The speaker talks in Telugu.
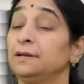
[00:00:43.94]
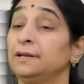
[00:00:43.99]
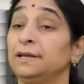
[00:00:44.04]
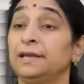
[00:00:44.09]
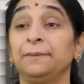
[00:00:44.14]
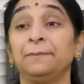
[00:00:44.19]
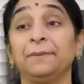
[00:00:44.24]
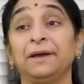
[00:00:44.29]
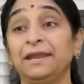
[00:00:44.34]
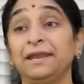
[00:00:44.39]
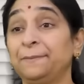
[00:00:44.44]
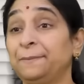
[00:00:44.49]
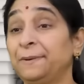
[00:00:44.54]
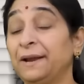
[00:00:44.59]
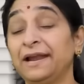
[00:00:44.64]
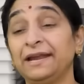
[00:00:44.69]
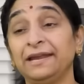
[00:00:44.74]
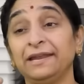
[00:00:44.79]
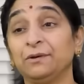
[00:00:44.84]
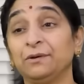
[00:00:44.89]
మనీ
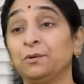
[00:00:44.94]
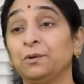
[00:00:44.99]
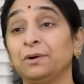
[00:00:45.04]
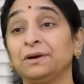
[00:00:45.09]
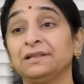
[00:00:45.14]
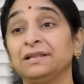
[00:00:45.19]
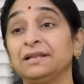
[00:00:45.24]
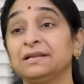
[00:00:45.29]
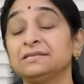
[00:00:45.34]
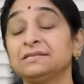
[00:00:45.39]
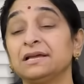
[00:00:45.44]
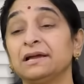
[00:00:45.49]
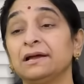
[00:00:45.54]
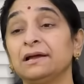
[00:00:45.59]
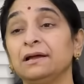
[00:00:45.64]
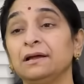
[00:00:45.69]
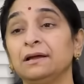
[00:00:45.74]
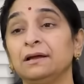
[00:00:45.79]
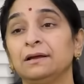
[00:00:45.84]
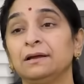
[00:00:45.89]
ప్లాంట్ తెలుసా
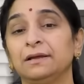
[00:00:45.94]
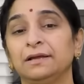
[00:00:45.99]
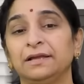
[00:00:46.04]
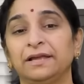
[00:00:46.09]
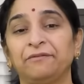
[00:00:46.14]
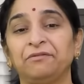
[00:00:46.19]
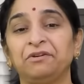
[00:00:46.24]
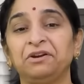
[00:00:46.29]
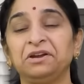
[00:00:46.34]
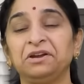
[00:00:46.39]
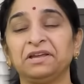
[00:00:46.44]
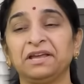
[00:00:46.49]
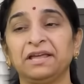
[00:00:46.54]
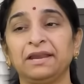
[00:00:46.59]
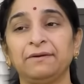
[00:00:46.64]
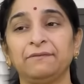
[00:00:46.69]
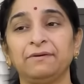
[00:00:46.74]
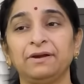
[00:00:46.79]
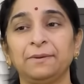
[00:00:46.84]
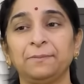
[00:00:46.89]

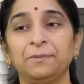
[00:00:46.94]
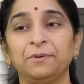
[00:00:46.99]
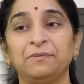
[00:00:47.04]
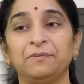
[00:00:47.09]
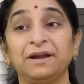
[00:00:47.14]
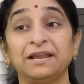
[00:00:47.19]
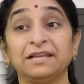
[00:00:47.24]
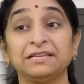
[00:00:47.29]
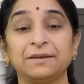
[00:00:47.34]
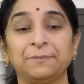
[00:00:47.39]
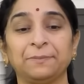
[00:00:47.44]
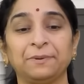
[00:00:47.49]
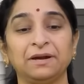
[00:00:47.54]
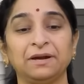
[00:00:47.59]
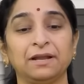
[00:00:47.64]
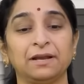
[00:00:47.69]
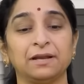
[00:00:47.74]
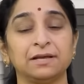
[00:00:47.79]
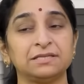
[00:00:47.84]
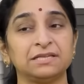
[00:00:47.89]
ఎవరింటికైనా వెళ్ళినప్పుడు వాళ్ళకి
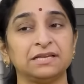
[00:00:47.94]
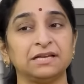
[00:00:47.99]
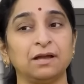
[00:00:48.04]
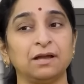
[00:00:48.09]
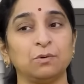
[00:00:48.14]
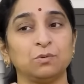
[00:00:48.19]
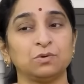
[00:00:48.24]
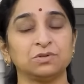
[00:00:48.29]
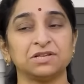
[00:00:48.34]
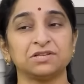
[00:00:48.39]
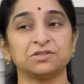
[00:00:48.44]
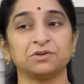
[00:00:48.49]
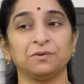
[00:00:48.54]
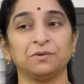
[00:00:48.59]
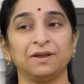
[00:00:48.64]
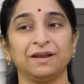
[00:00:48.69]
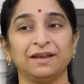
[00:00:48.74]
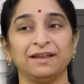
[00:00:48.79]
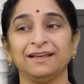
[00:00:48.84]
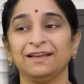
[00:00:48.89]
చెప్పకుండా రహస్యంగా
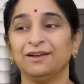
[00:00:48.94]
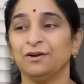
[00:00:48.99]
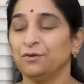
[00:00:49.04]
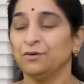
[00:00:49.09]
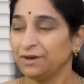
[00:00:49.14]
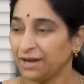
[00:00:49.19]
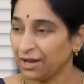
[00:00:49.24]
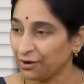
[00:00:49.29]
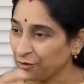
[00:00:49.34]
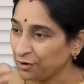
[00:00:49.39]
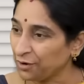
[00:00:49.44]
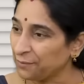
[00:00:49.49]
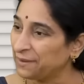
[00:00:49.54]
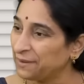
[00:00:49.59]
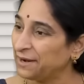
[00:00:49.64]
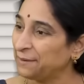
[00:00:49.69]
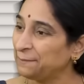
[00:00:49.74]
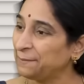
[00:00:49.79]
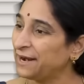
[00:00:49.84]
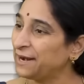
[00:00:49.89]
కోసేసుకోవాలి నాకు ఒక
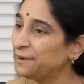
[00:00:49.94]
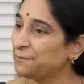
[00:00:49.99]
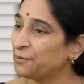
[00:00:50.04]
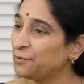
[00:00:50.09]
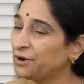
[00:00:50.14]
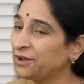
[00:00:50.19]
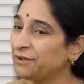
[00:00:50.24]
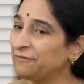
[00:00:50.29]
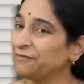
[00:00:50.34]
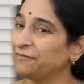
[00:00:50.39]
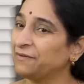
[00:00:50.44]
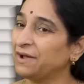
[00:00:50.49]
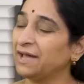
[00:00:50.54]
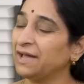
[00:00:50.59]
మనీ ప్లాంట్ మొక్క ఇవ్వవా